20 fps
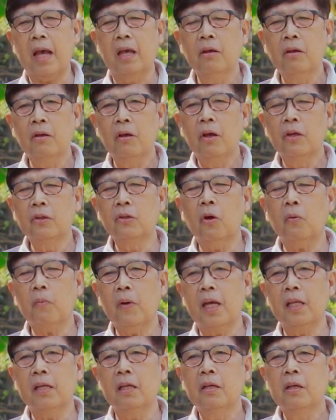มายก
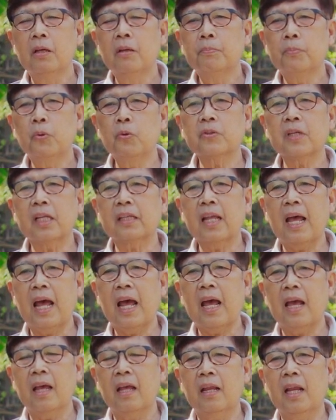เว้นผู้ศรัท
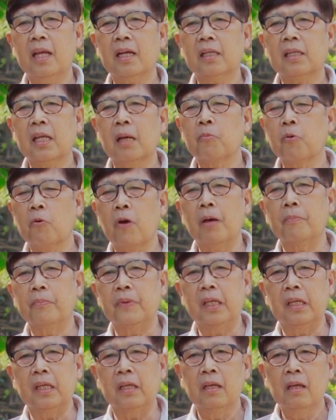ธาและกระทำความ
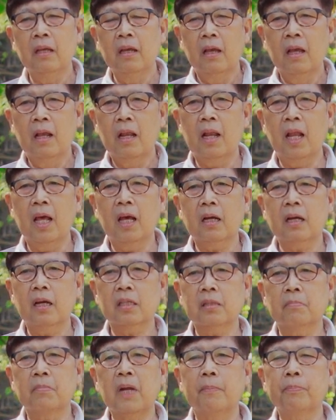ดีแล้วก็
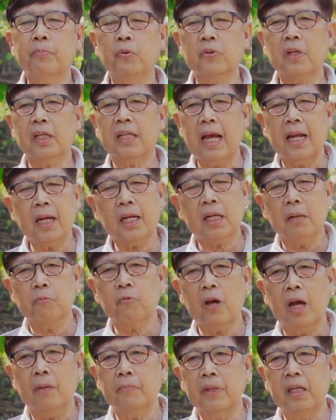สำหรับผู้ศรัทธาและกระ
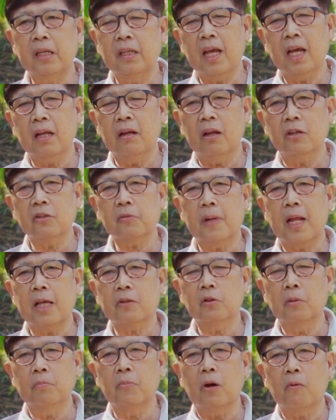ทำความดีนั้นอัลลอ
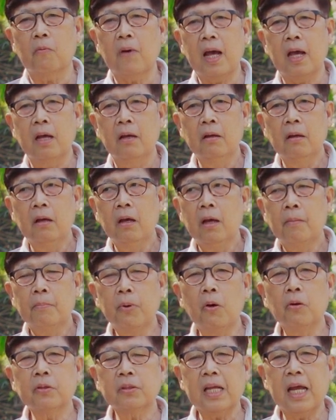ฮฺซุบฮานะฮูวะตะอาลาทรงบอกว่าพ
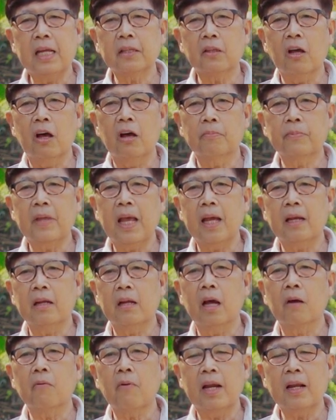ระองค์จะตอบแทน
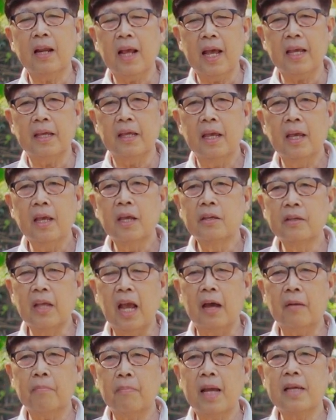รางวัลให้อ
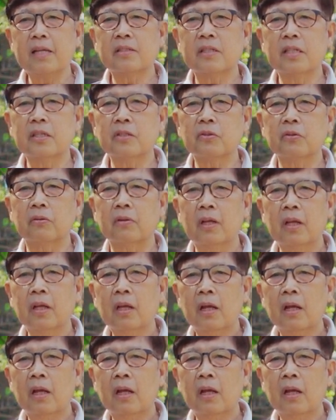ย่างไม่สิ้นสุด